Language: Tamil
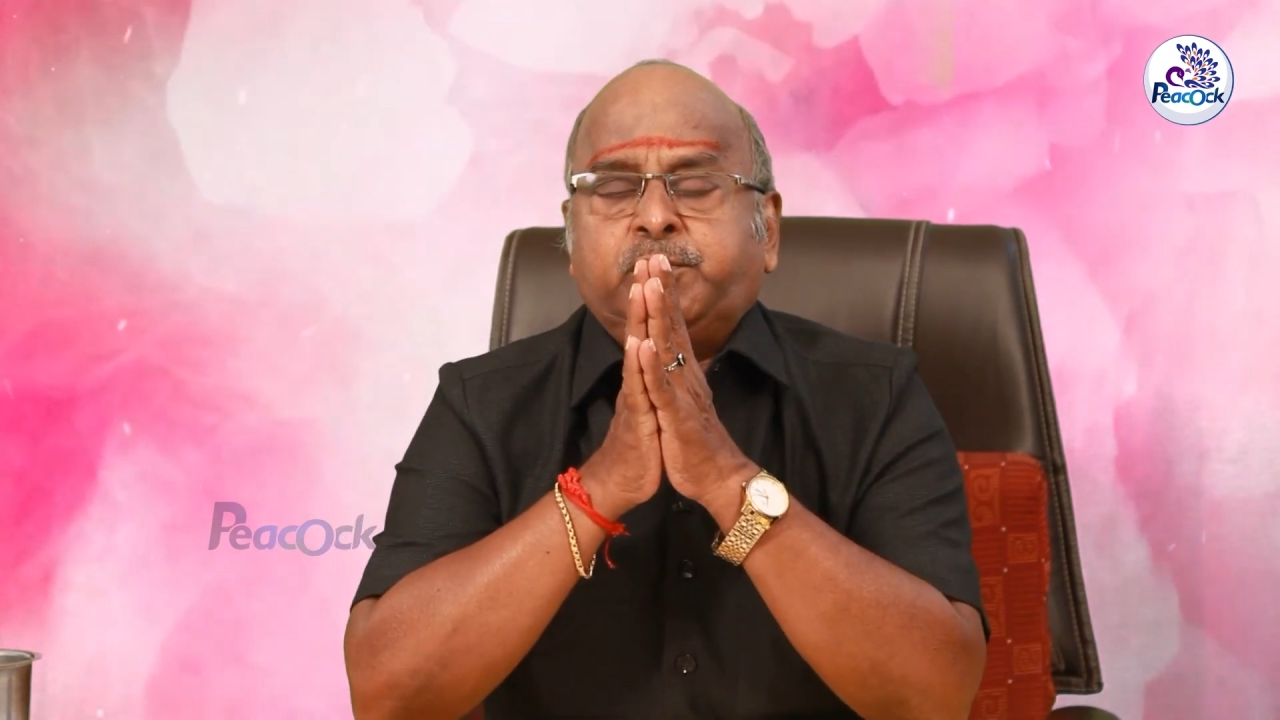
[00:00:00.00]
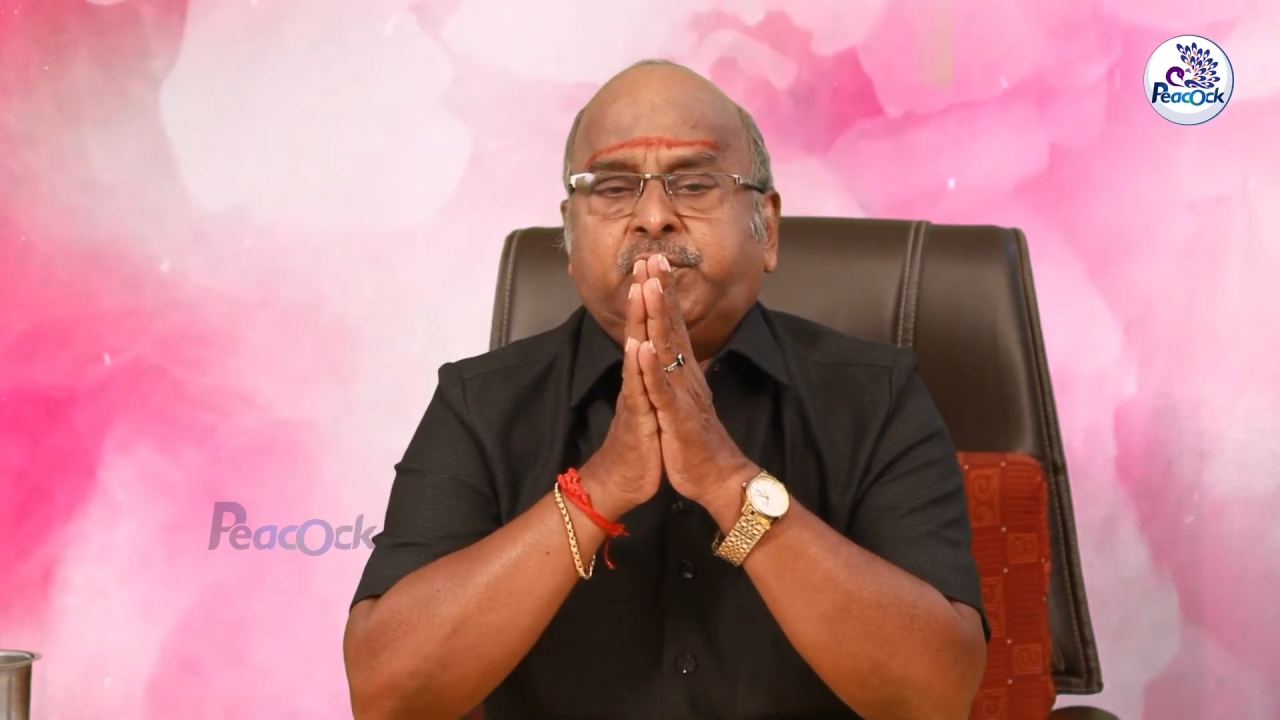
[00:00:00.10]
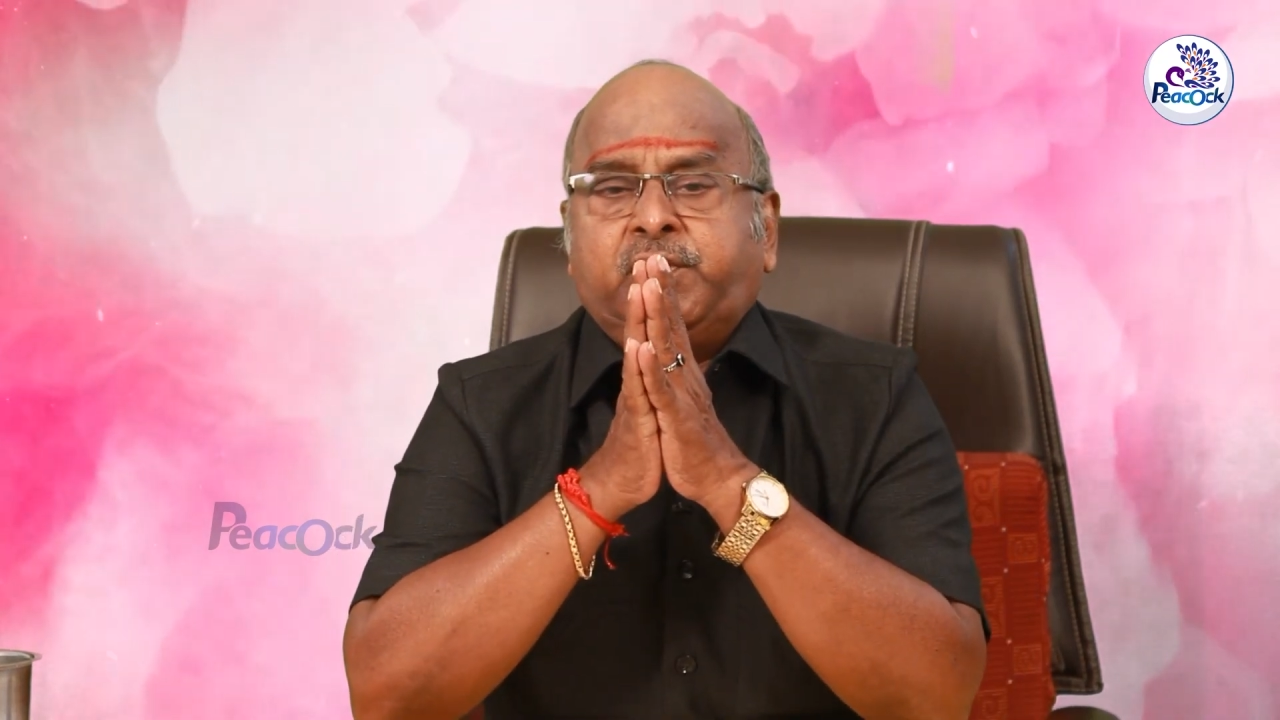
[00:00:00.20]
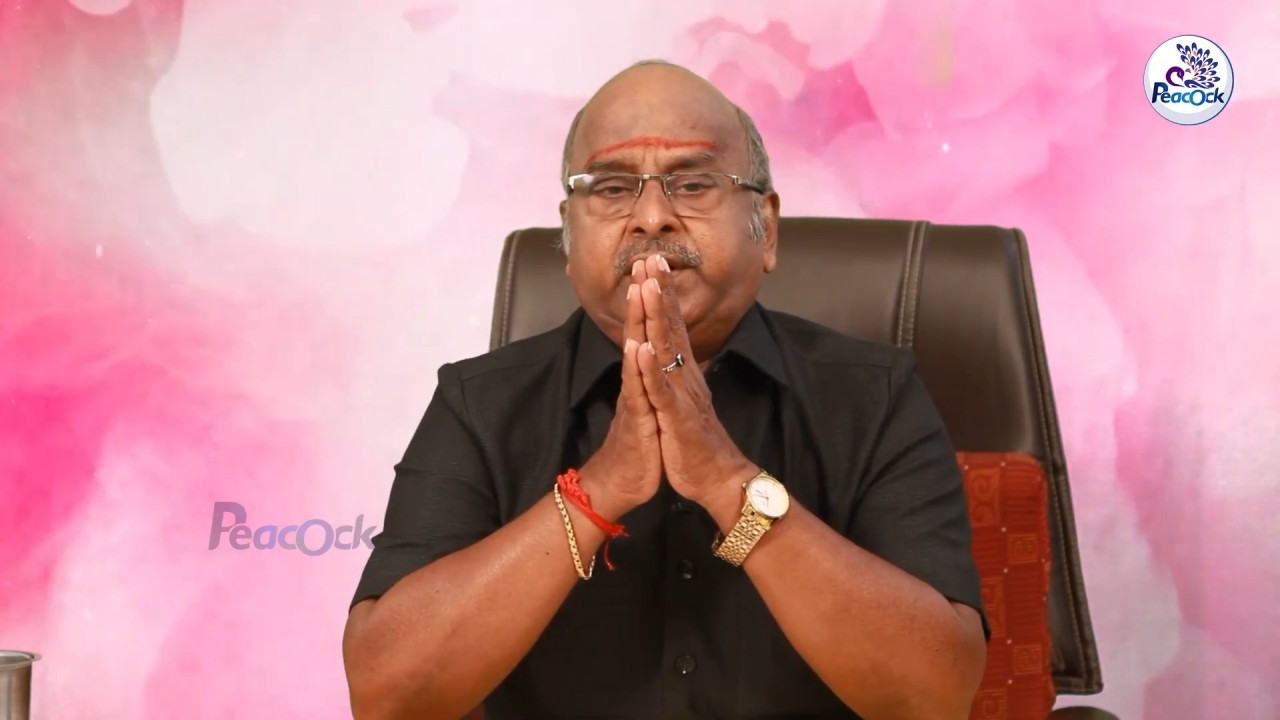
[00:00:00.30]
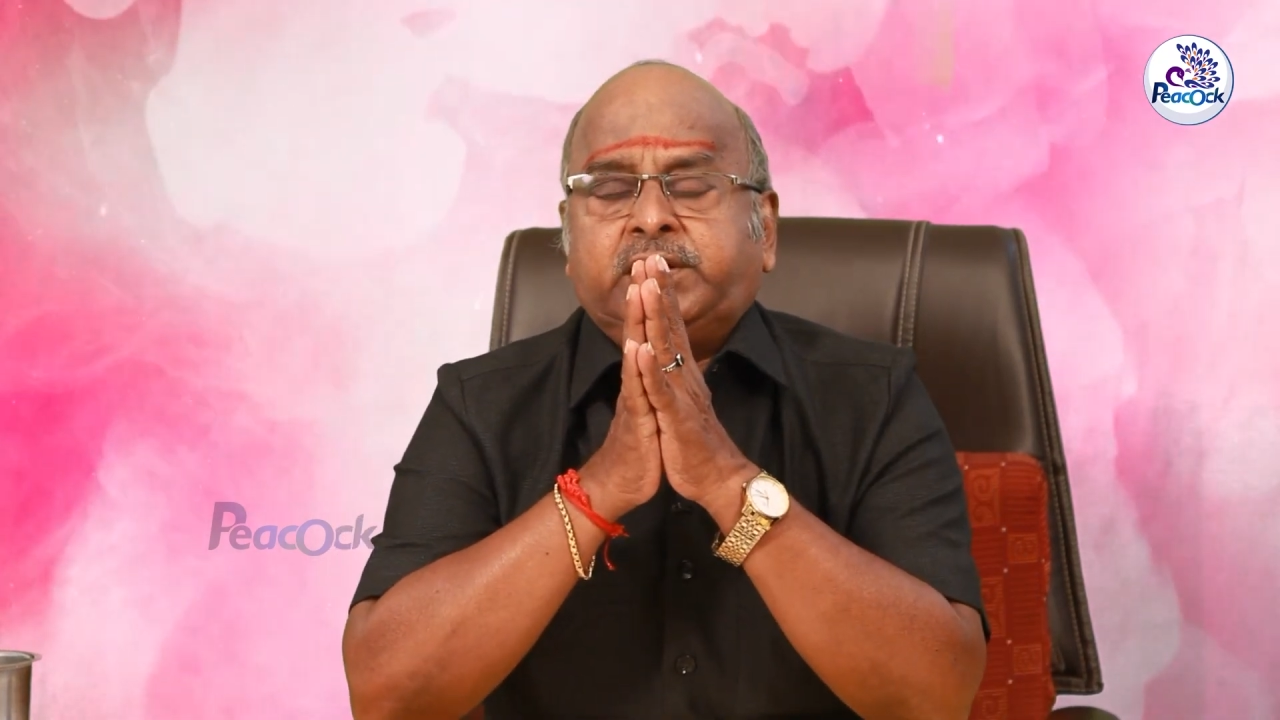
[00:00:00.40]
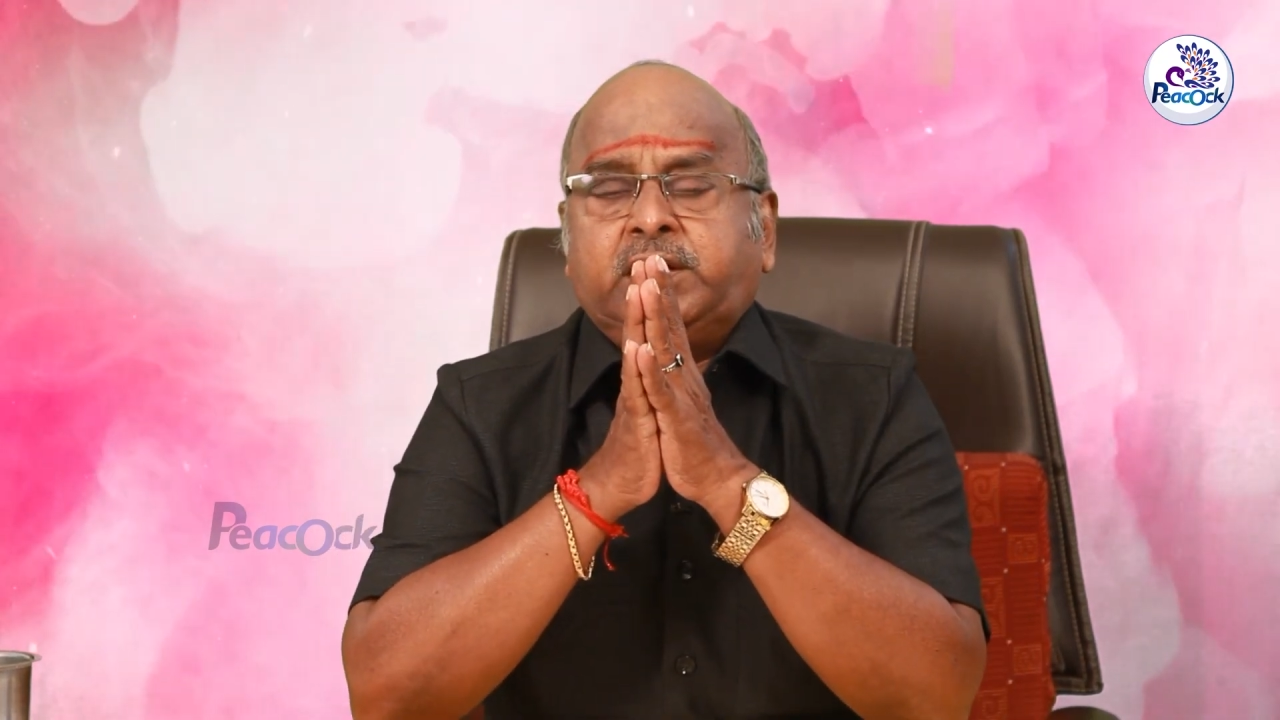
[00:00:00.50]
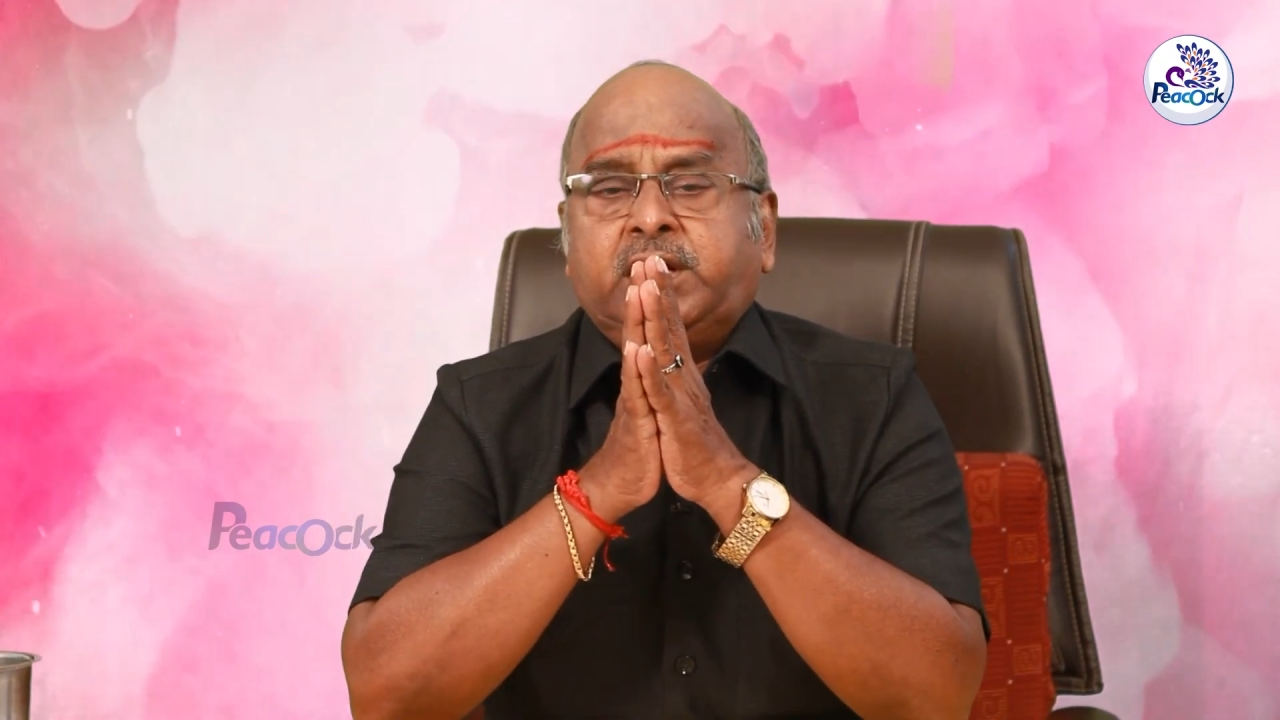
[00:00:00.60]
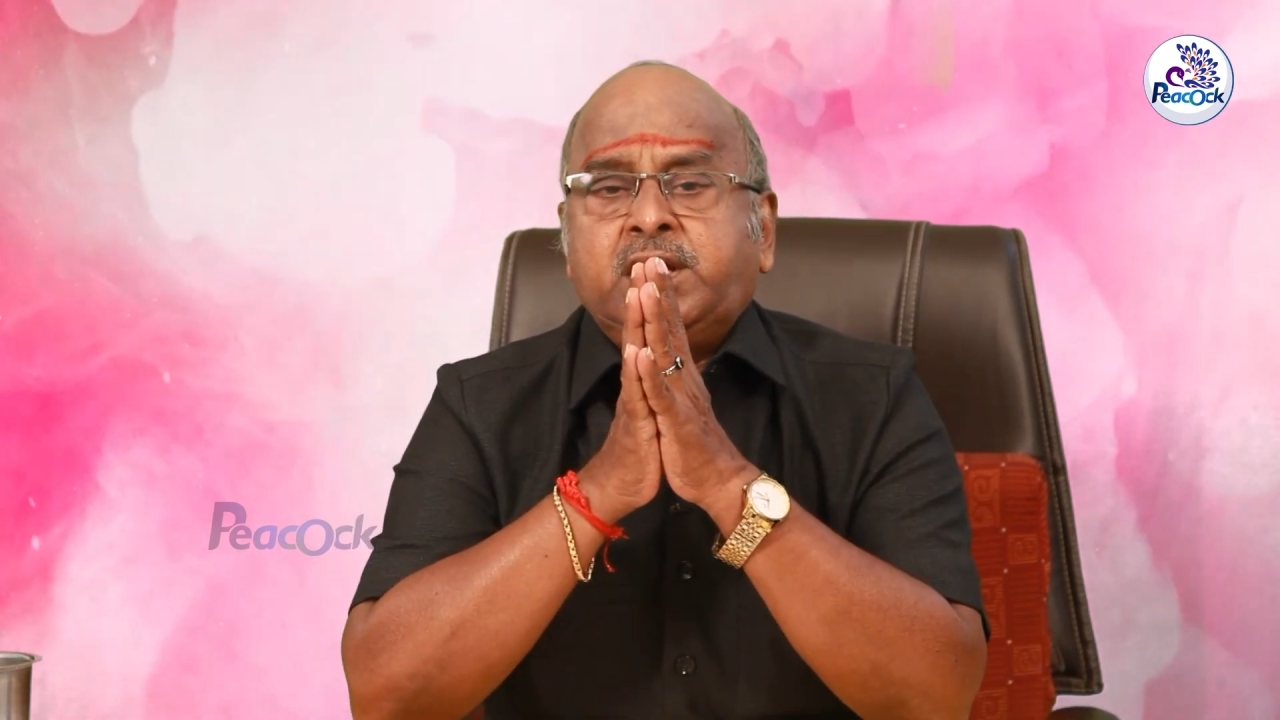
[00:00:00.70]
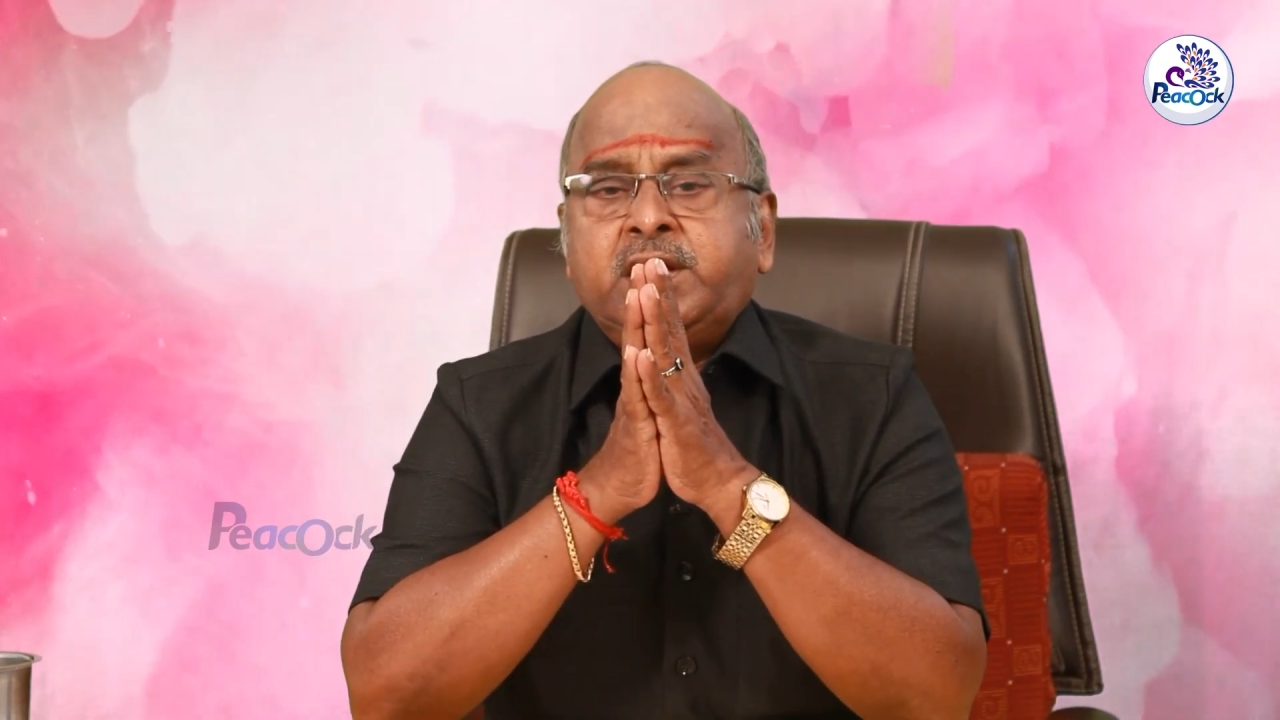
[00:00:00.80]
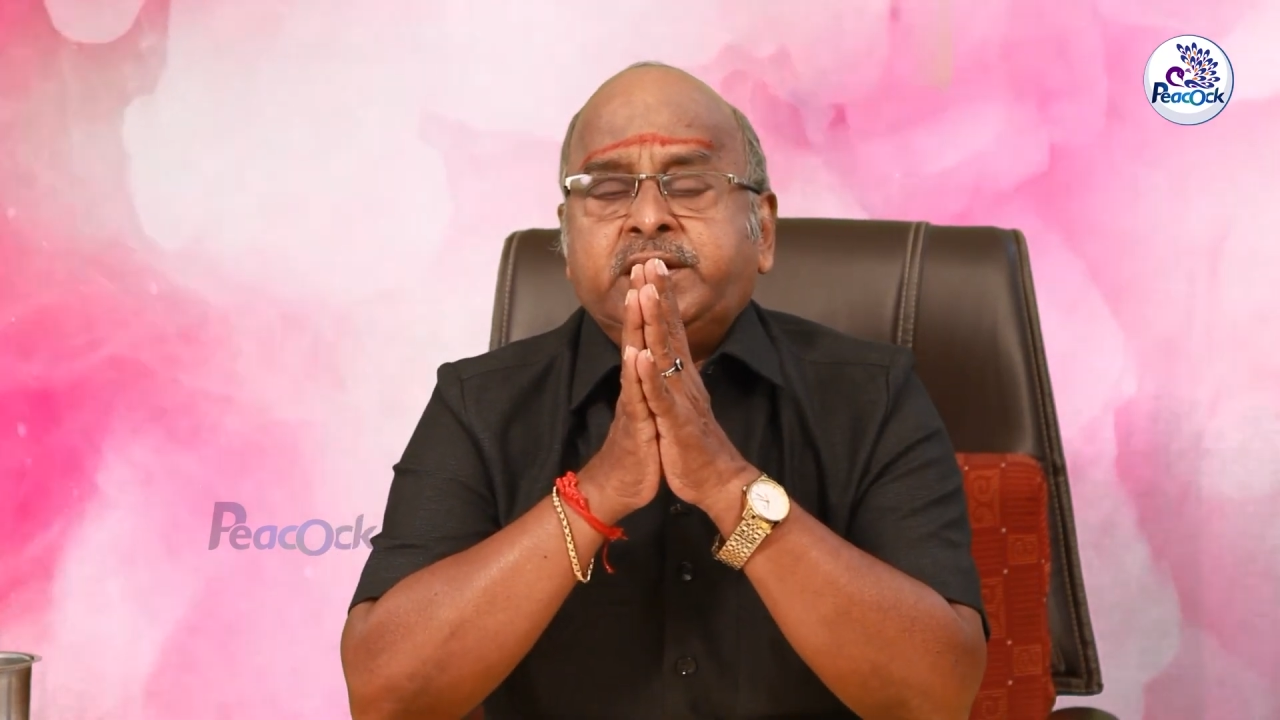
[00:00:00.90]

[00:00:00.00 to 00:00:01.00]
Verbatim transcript: அன்பு வணக்கங்கள்